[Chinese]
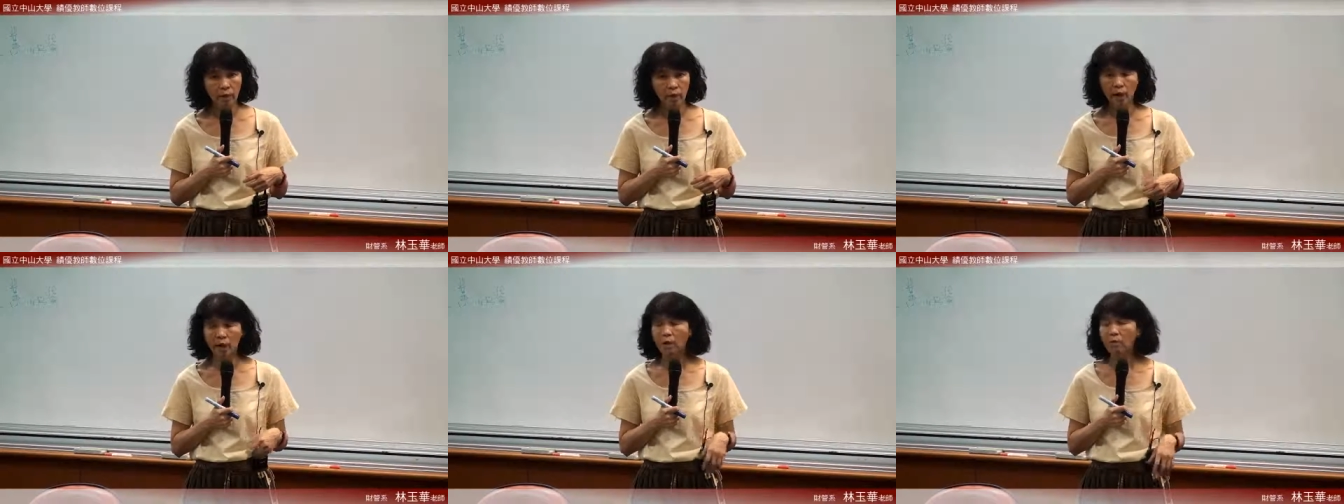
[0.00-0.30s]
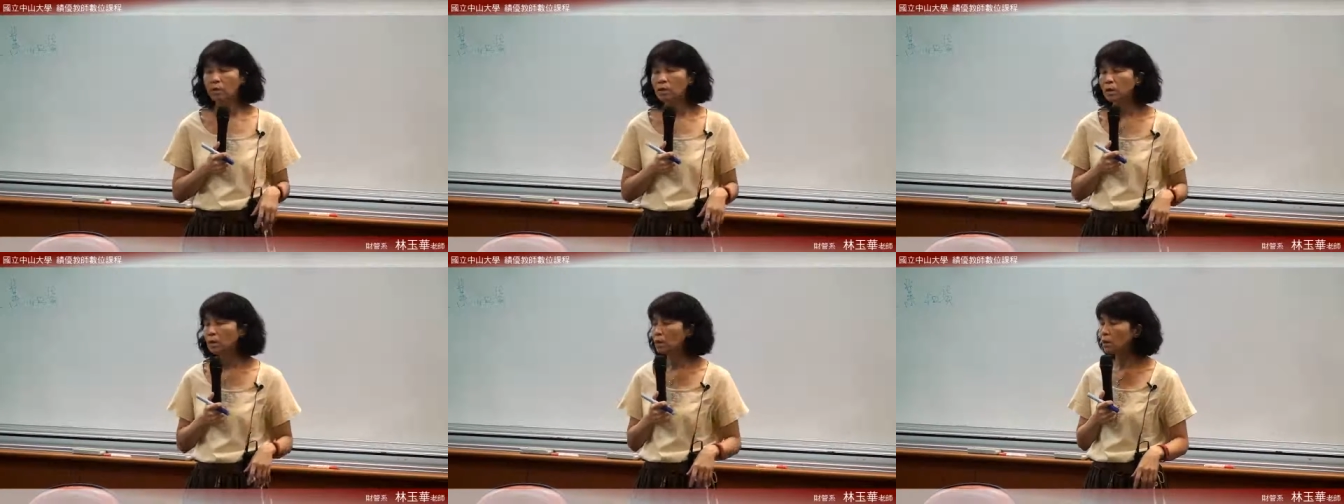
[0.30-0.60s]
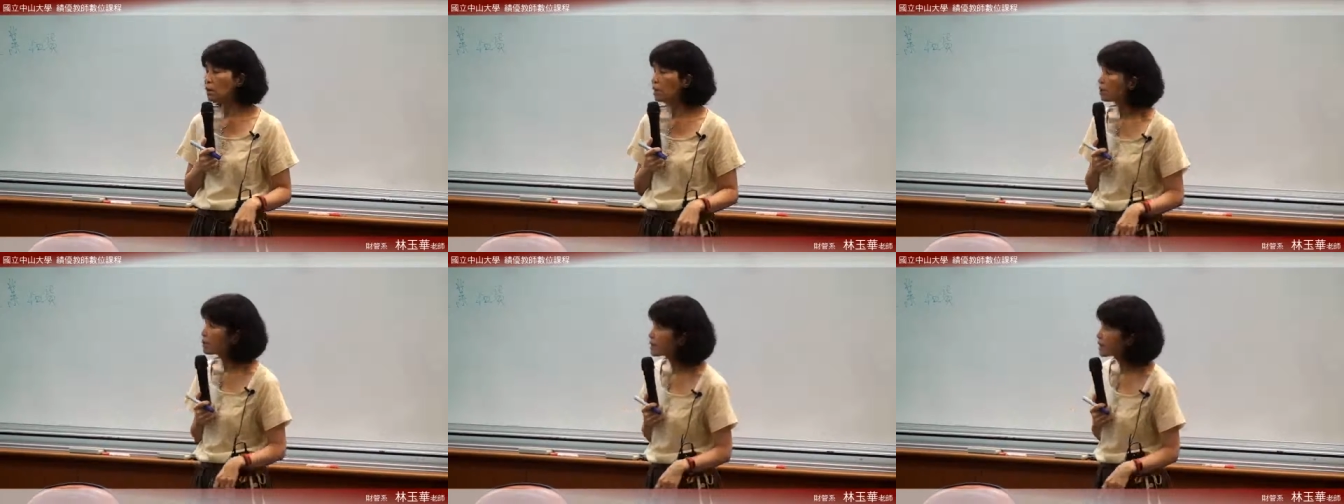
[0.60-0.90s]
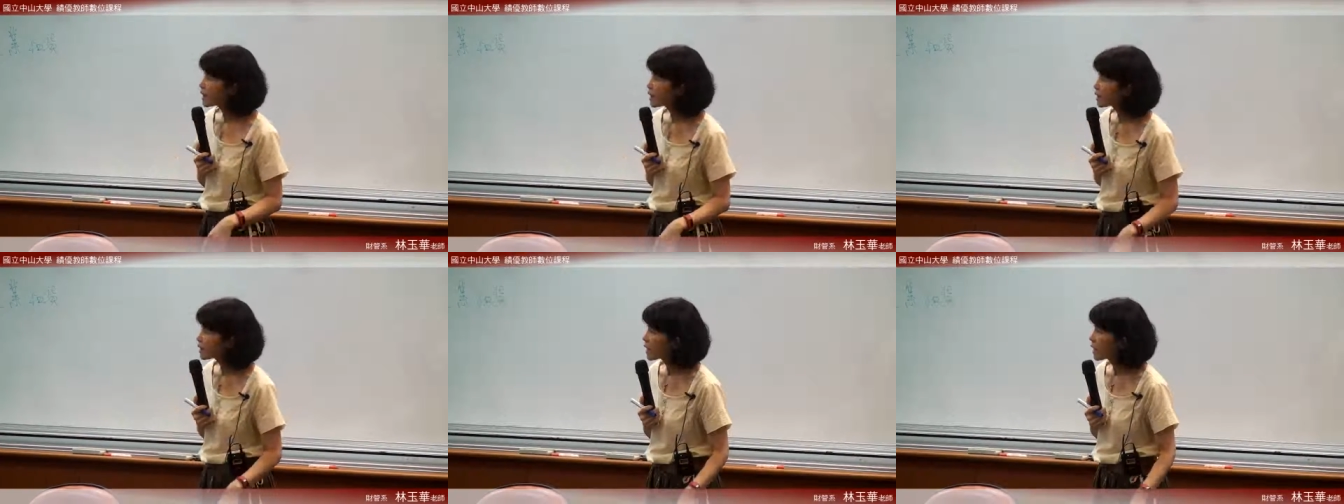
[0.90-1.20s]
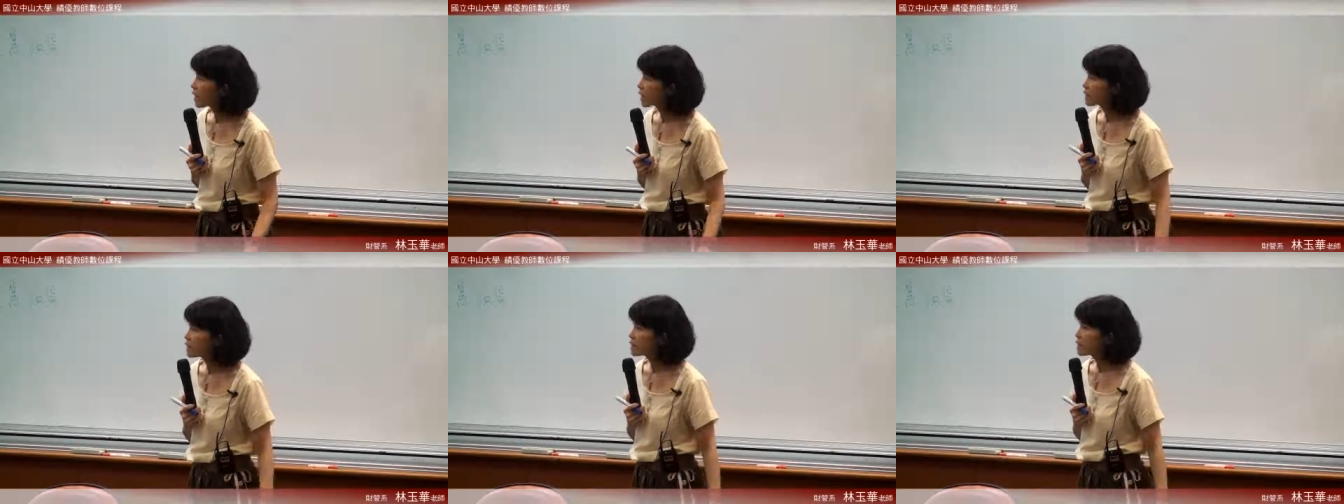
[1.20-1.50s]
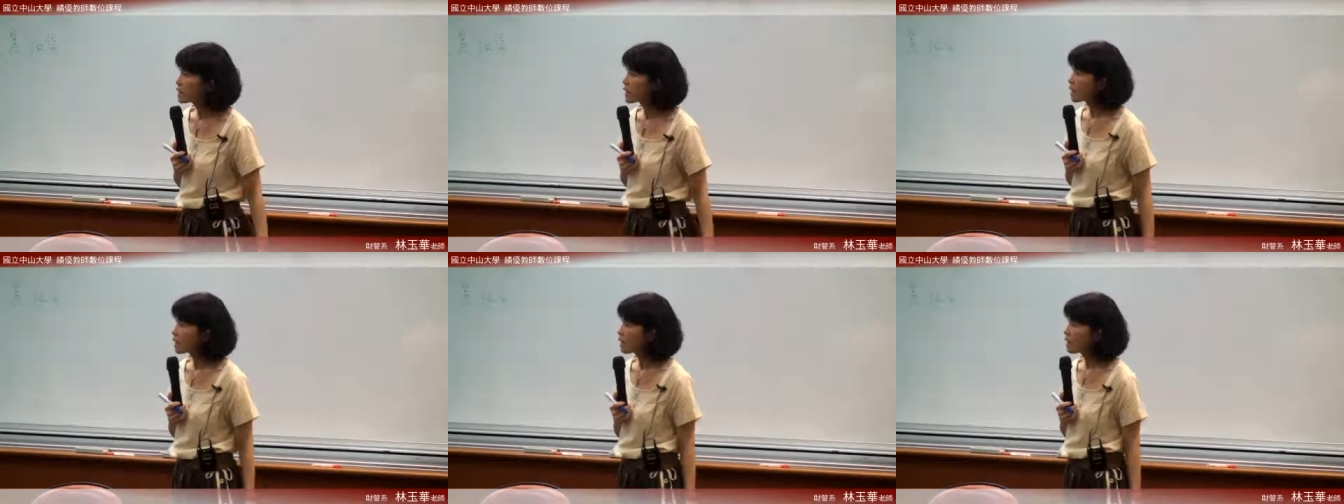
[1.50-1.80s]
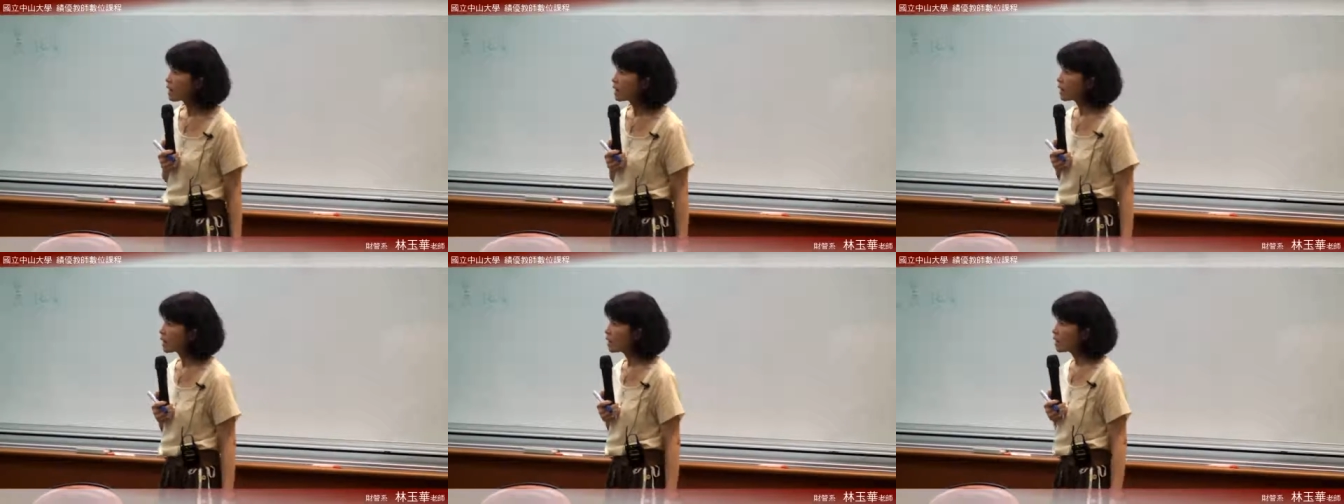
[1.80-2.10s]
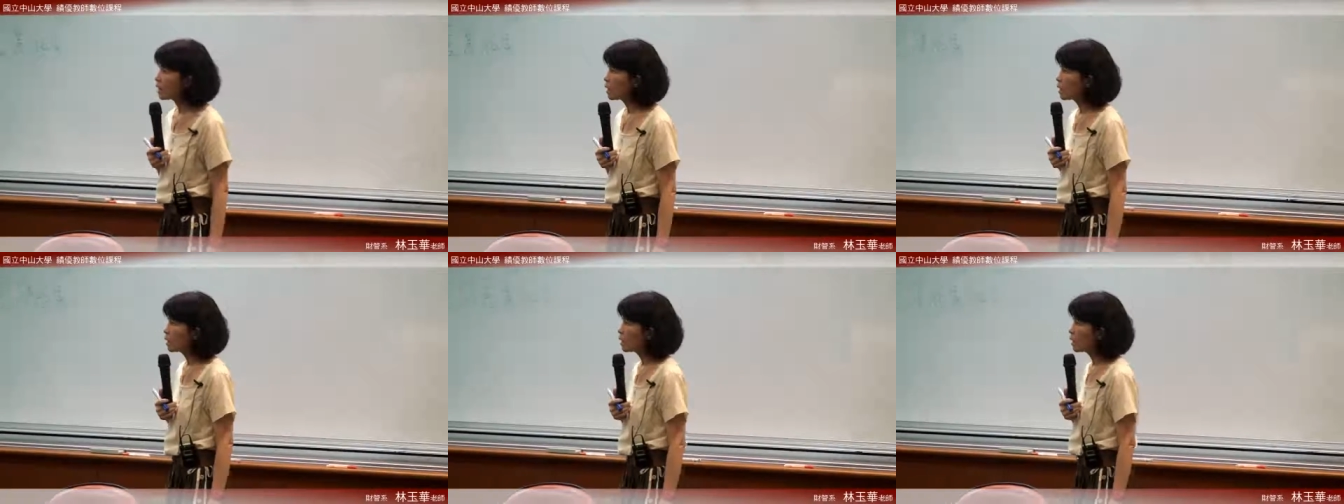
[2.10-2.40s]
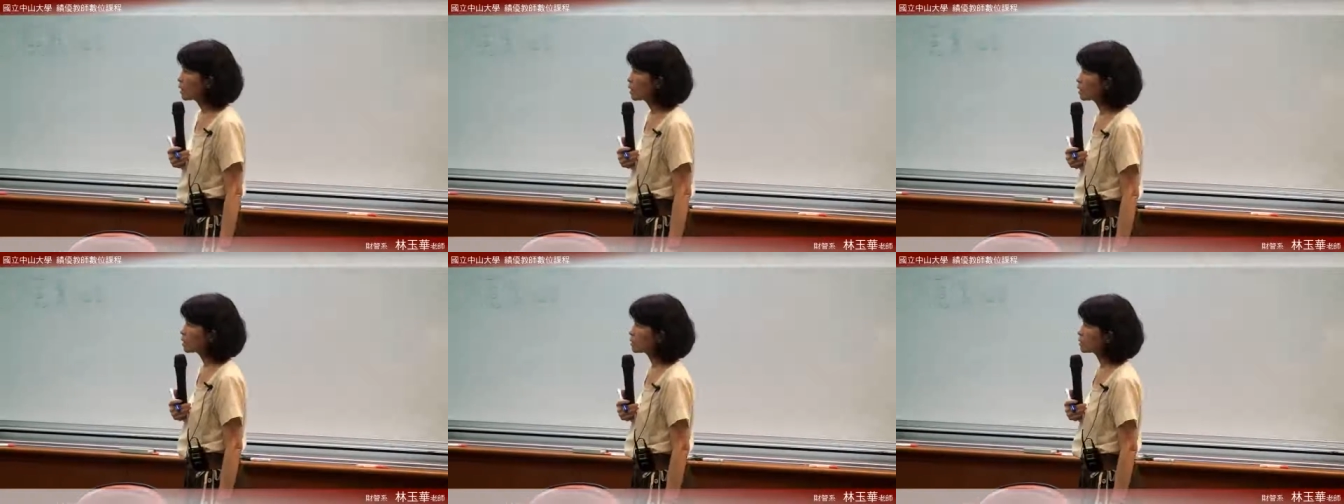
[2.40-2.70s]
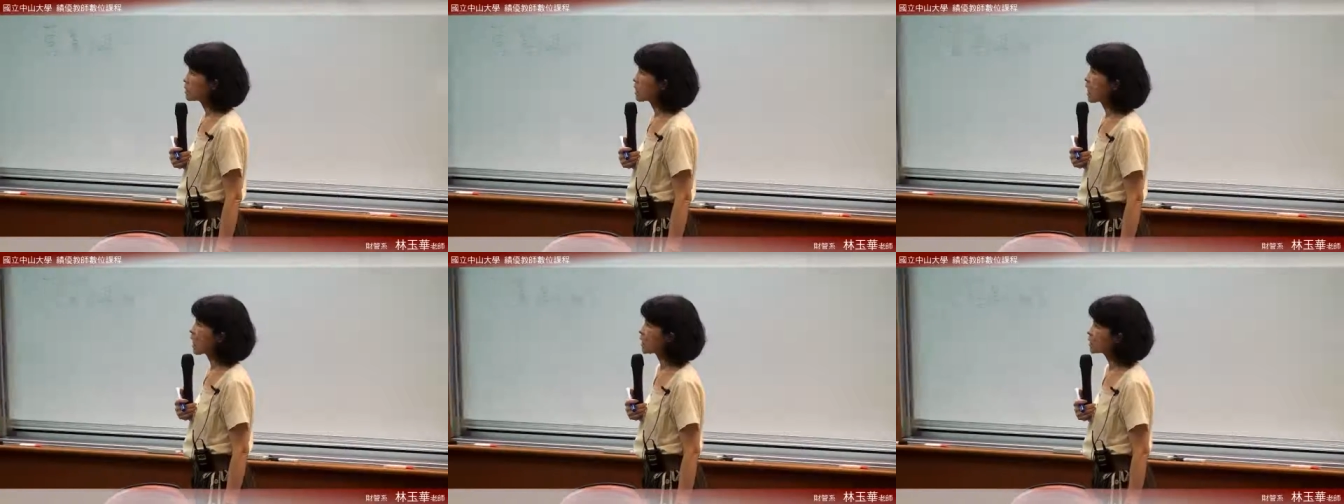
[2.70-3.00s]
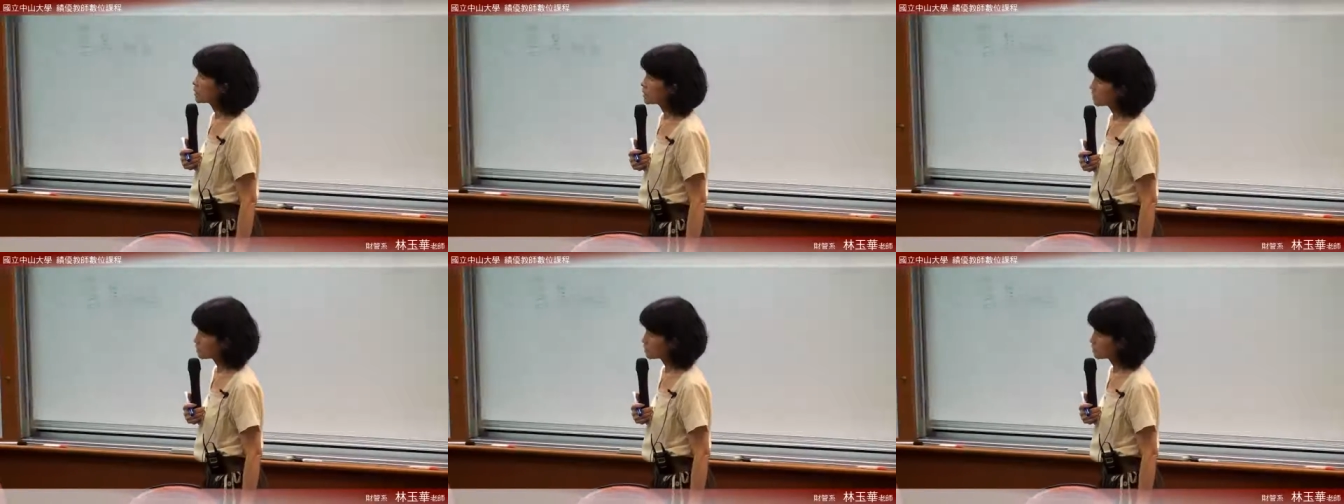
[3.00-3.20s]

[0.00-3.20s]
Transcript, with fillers: 好，那我们再谈一下押